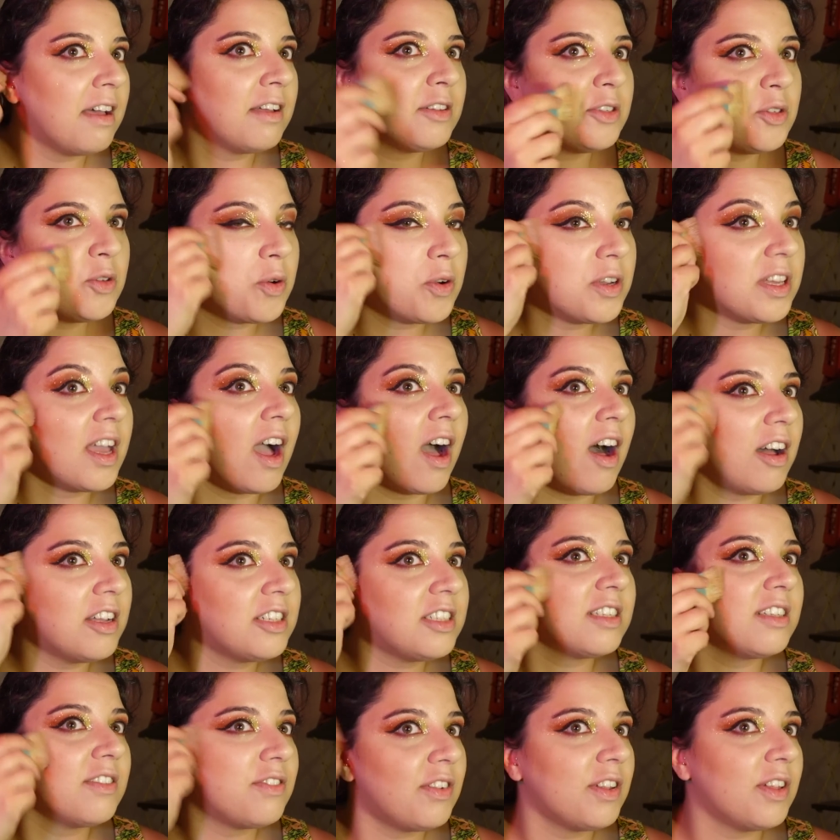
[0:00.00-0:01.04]
Çok
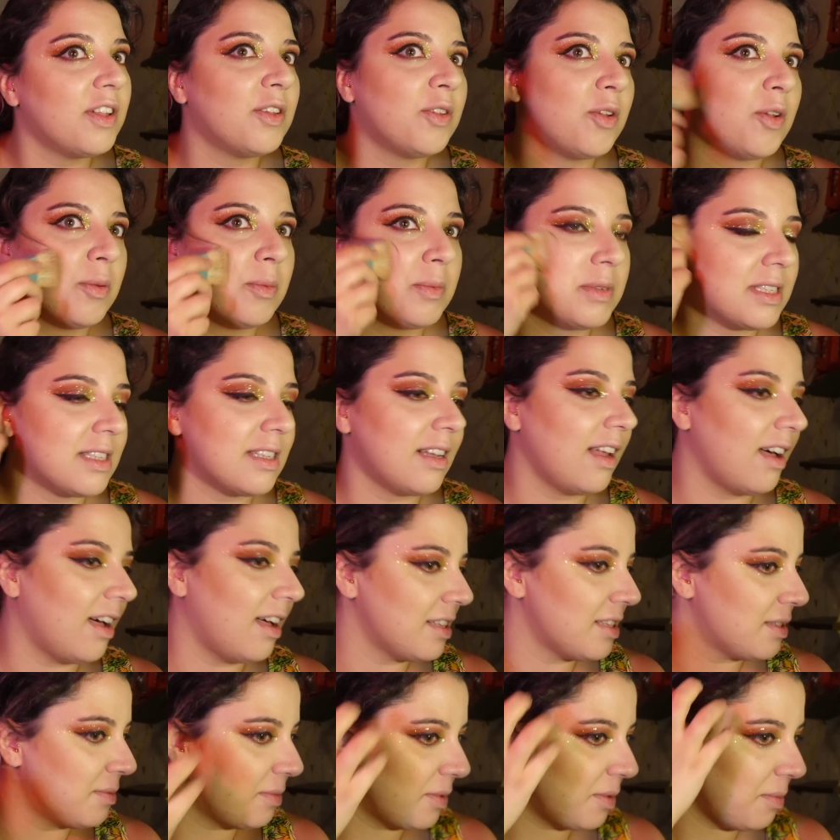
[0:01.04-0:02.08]
yağışlı falan olması
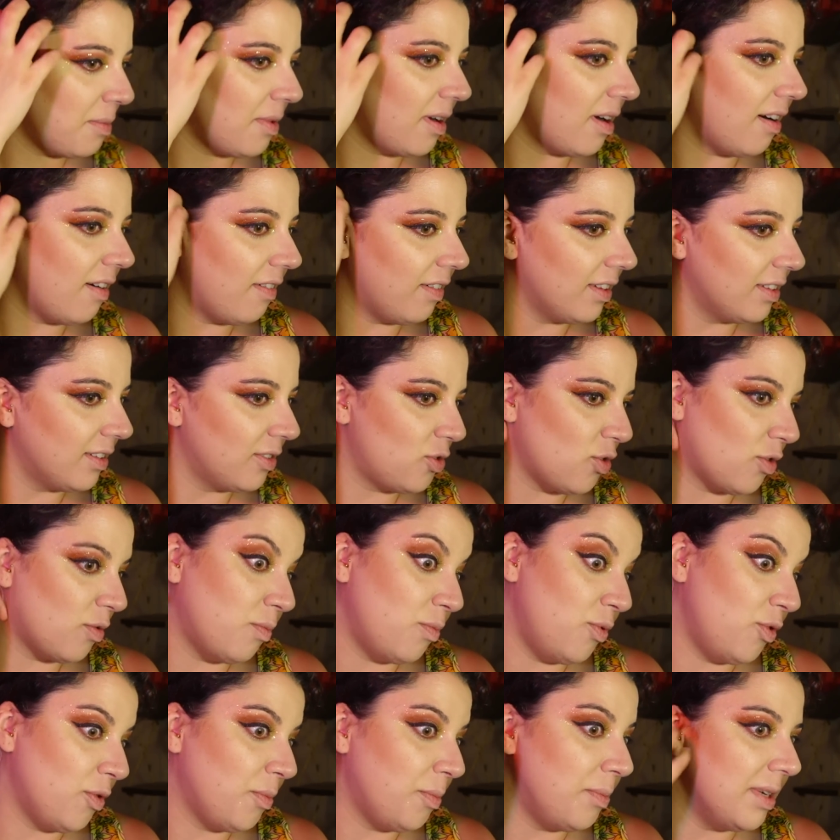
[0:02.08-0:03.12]
lazım değil mi? Havanın
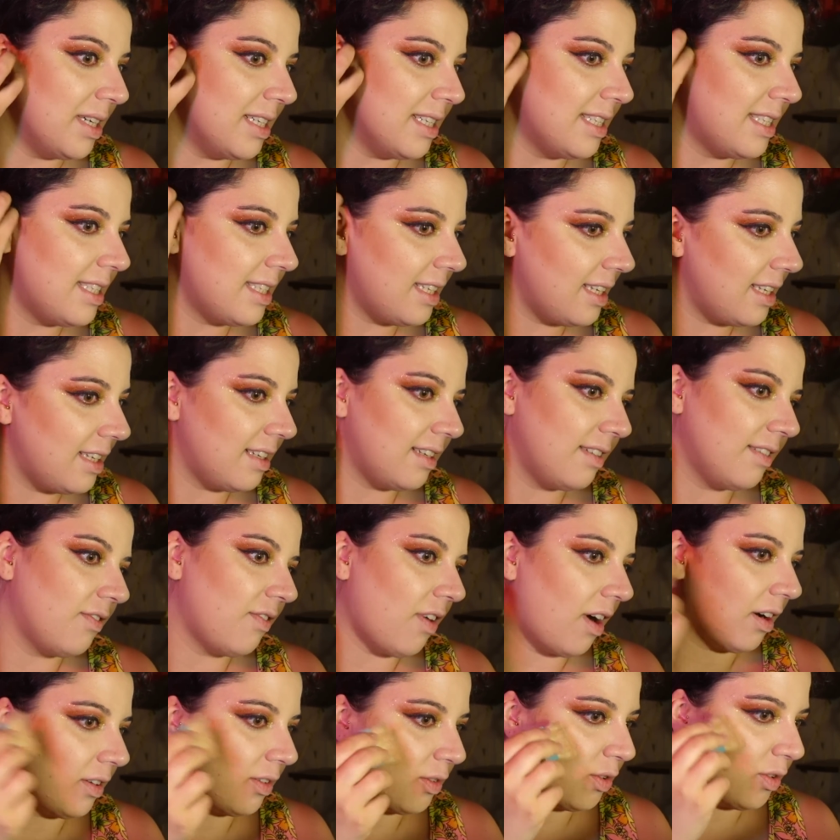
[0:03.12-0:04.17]
çok büyük bir risk
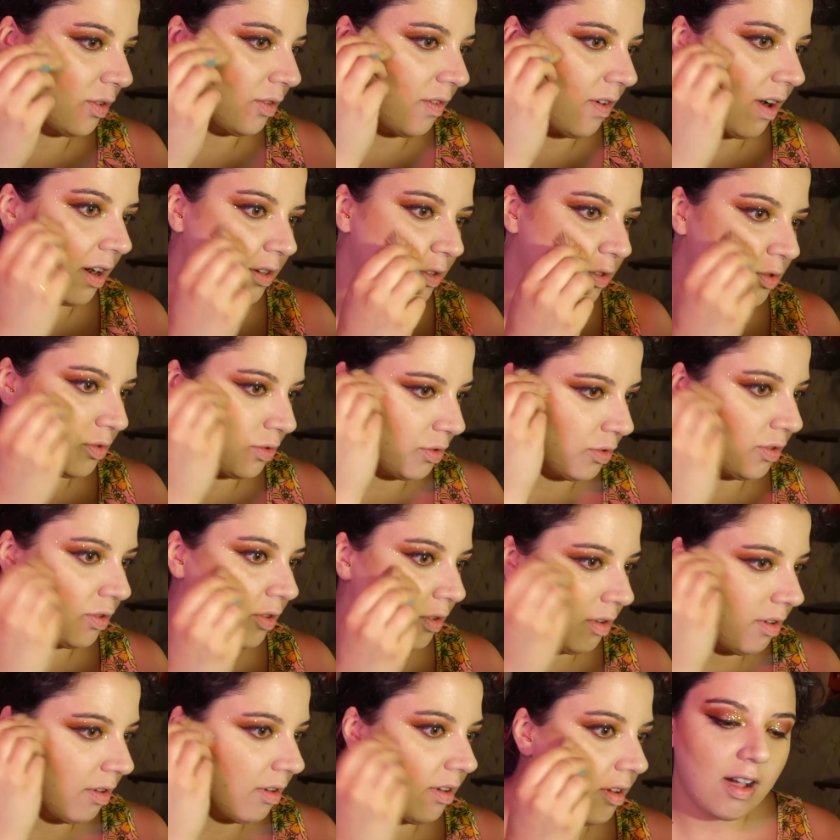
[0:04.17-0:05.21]
faktörü var
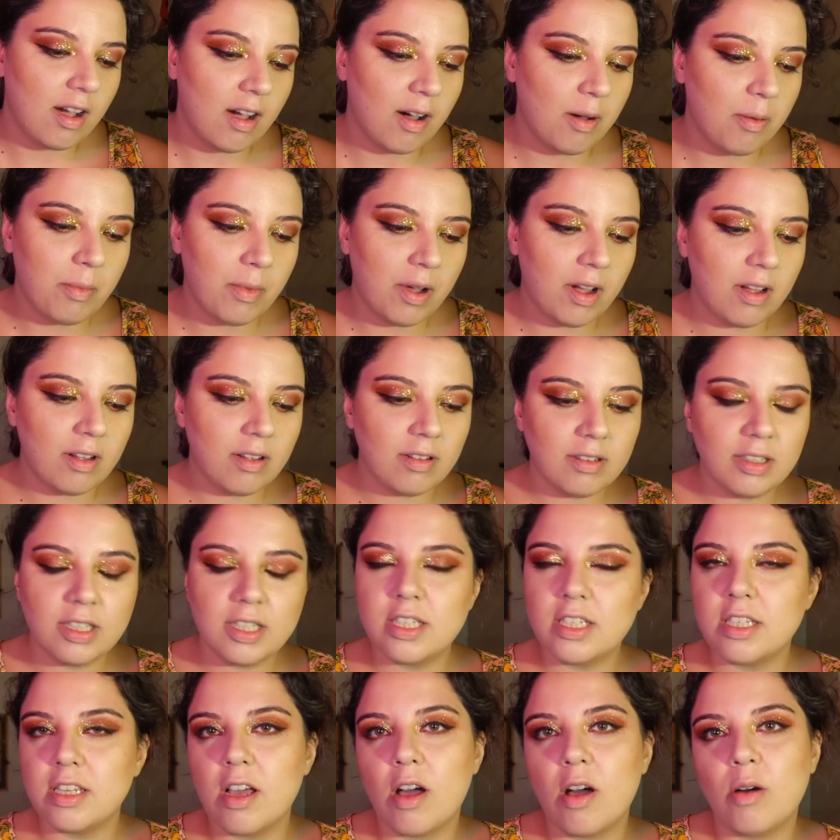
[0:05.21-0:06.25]
çünkü. Ama
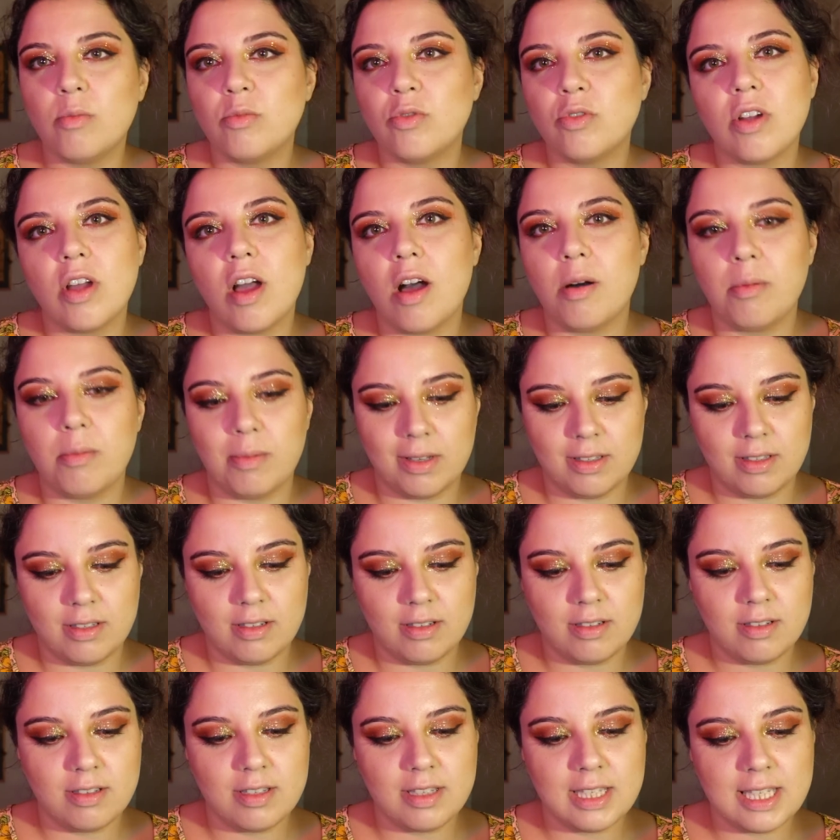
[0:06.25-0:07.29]
hiç yağmur
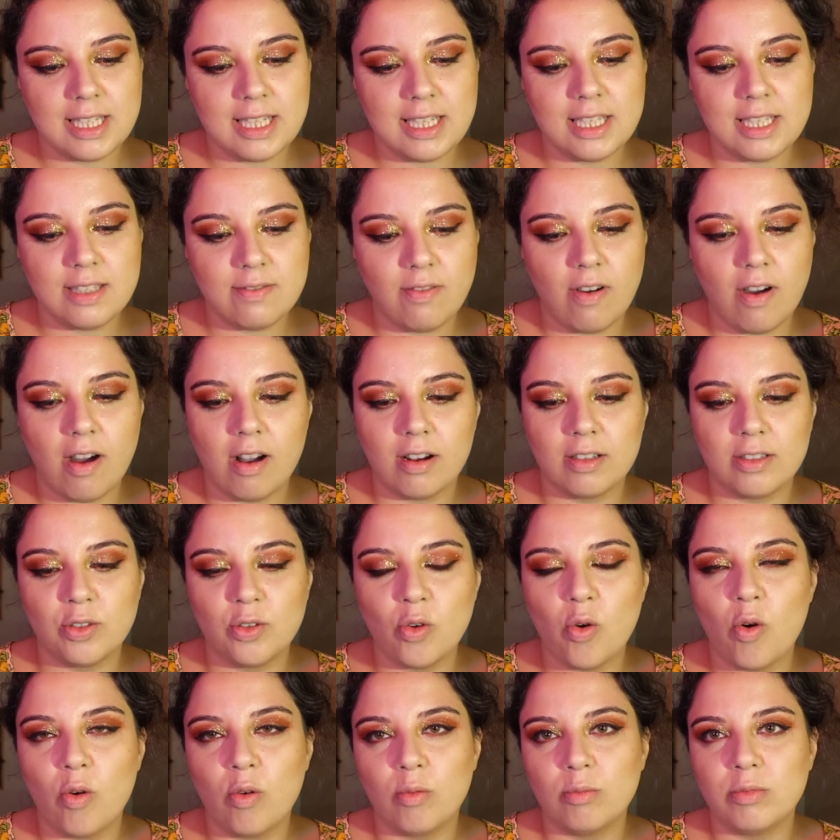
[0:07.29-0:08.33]
yağmadı. Sis vardı
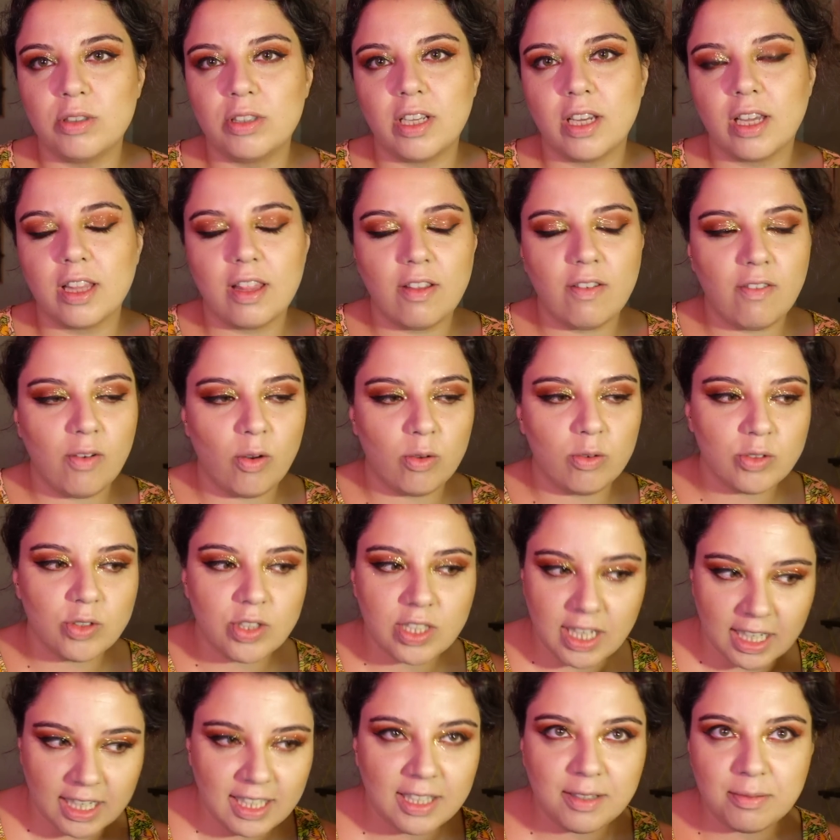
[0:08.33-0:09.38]
yoğun bir şekilde ve onun
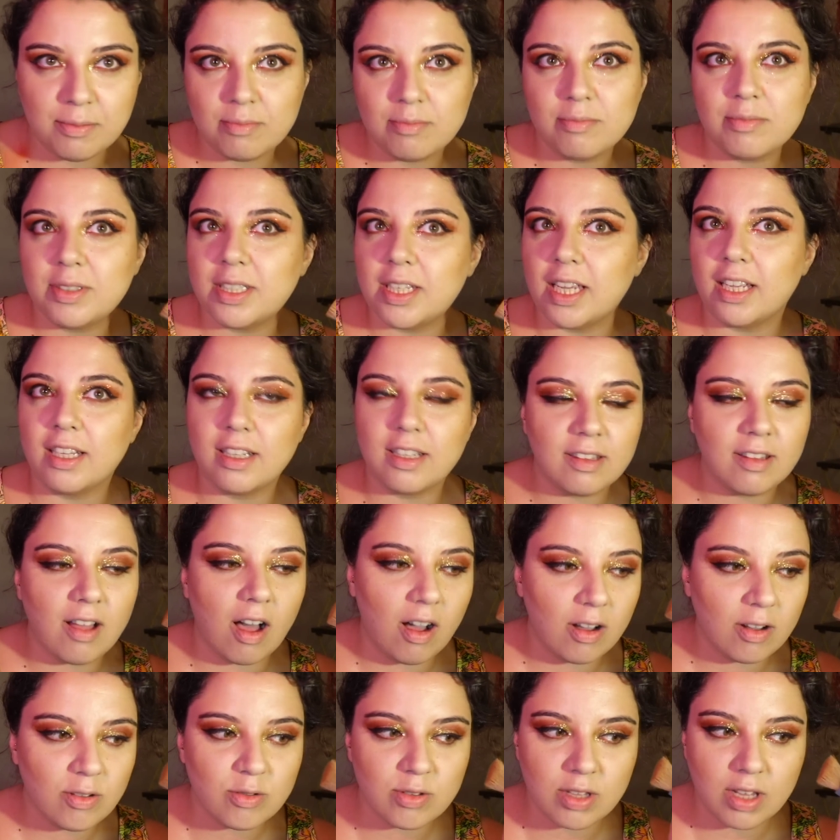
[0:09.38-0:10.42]
çekim şeyini
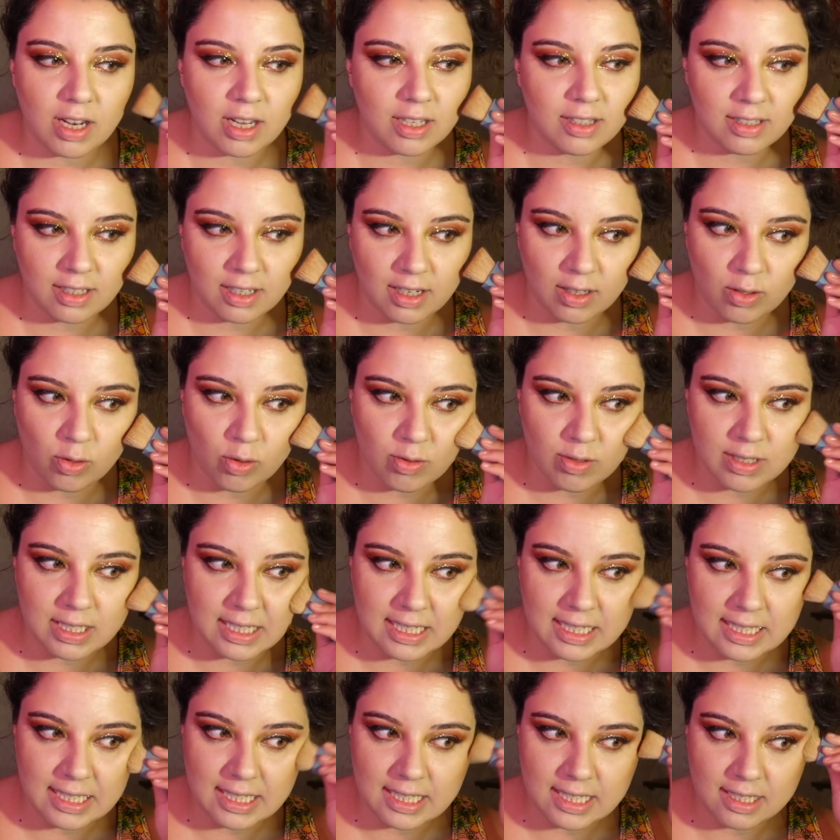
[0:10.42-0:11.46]
daha güzel etkiledi o
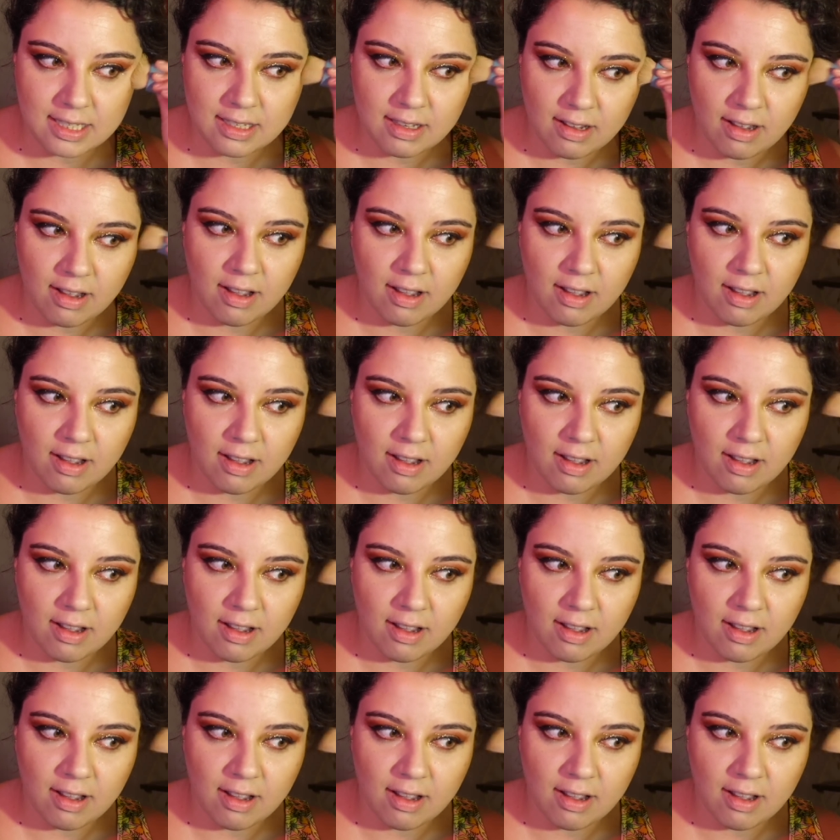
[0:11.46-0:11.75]
sis.